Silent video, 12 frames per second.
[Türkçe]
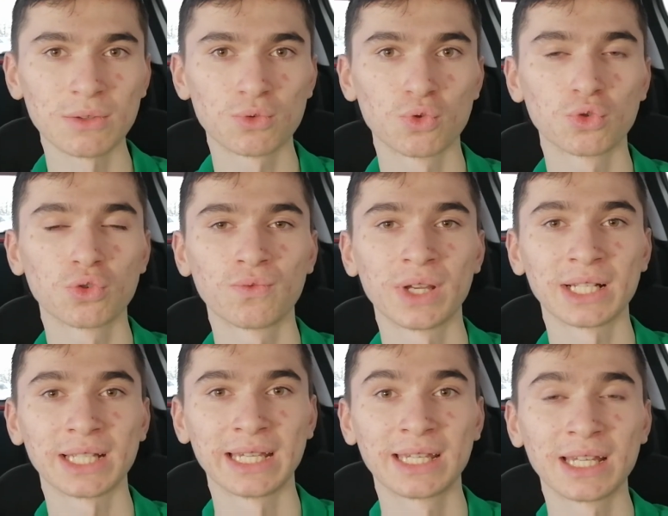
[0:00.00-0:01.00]
Çünkü
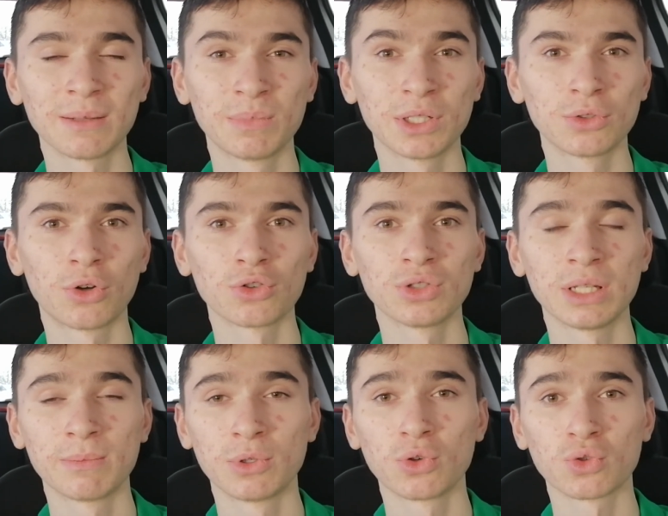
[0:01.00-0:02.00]
fiyat Egea
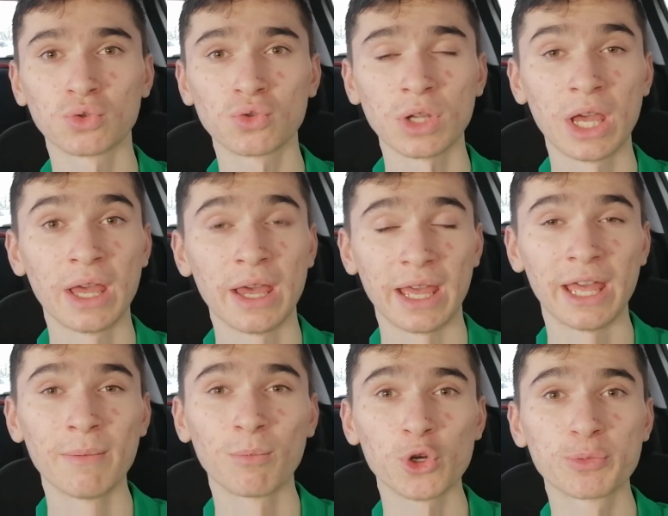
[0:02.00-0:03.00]
1.4'ünde biliyorsunuz
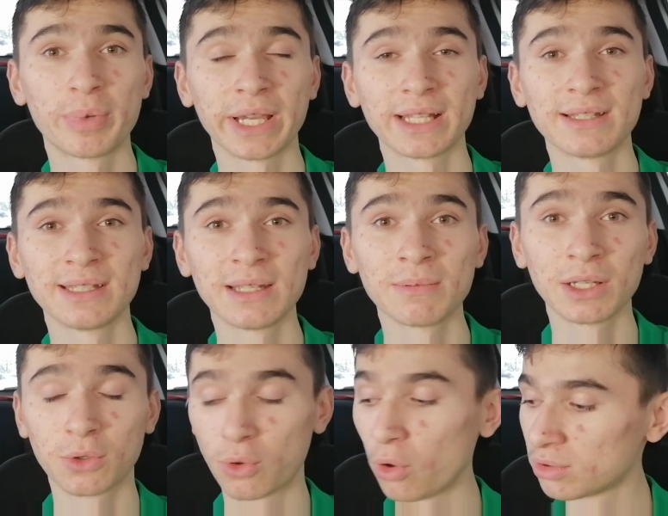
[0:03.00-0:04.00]
en boş paketinde bile
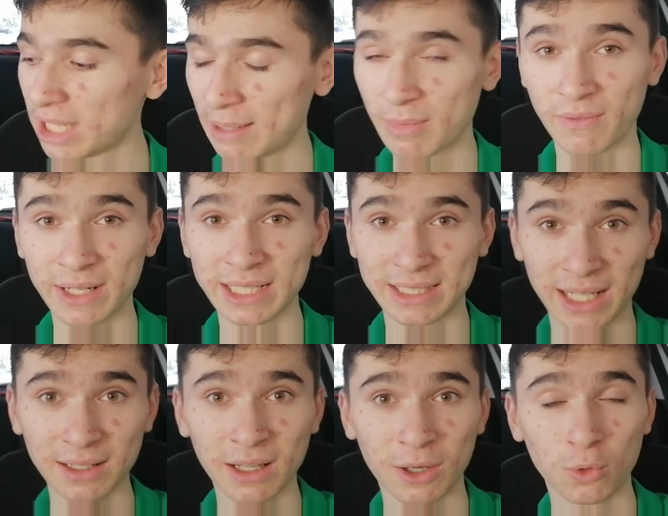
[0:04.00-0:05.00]
Cold var
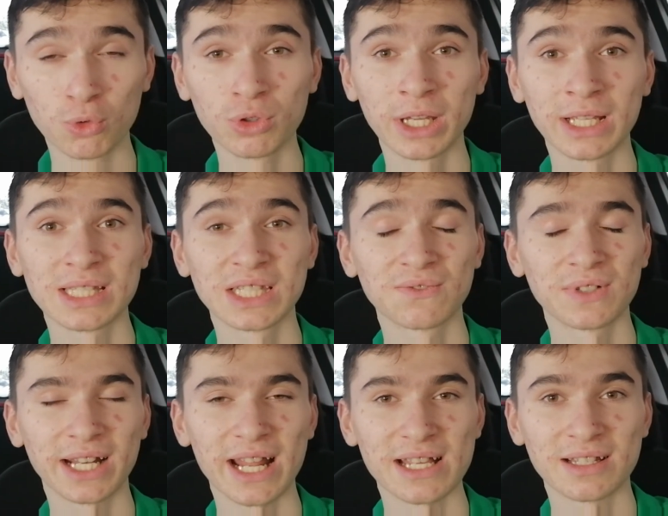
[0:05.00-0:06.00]
iken Hyundai'in sıfır
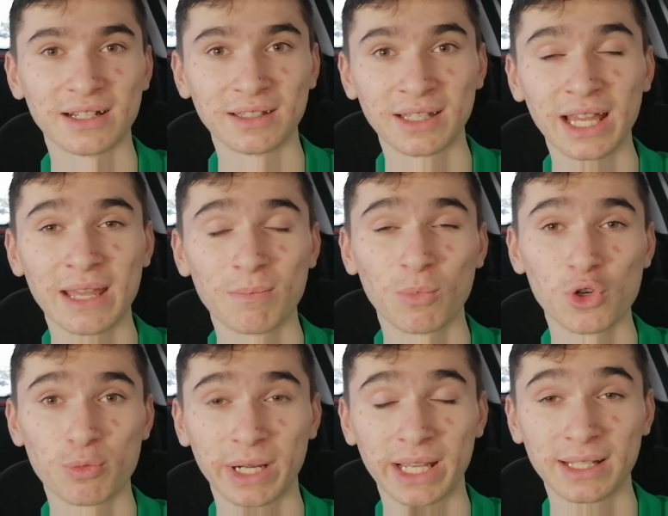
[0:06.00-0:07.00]
araçlarında en boş
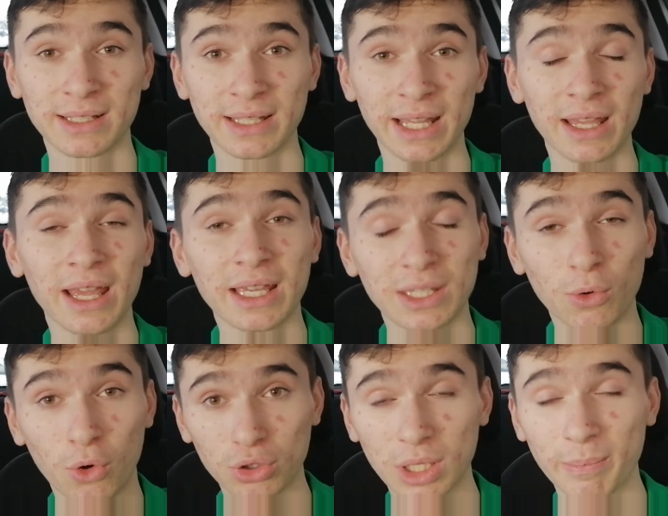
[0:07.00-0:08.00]
paketinde ki
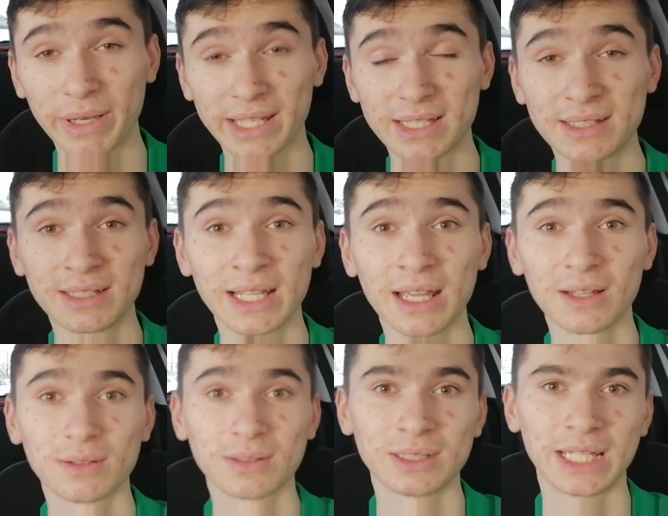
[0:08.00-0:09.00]
orta paketinde
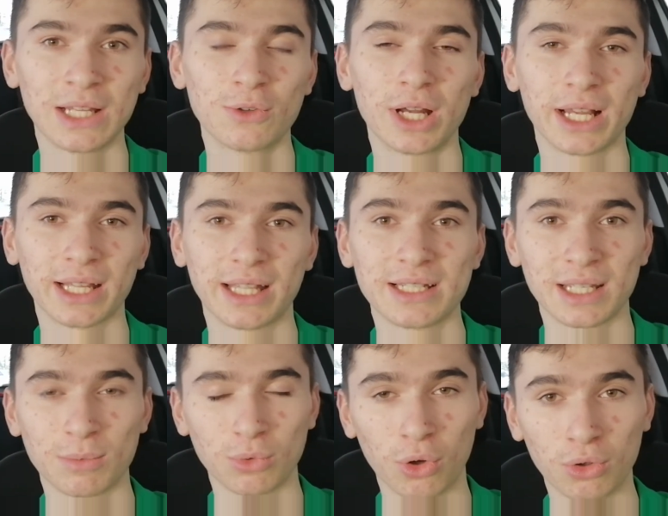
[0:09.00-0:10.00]
geliyor
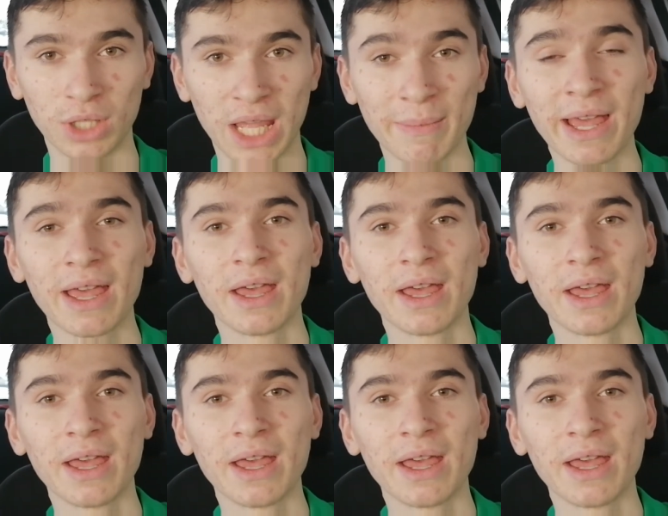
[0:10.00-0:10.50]
arkadaşlar bu Cold Demo.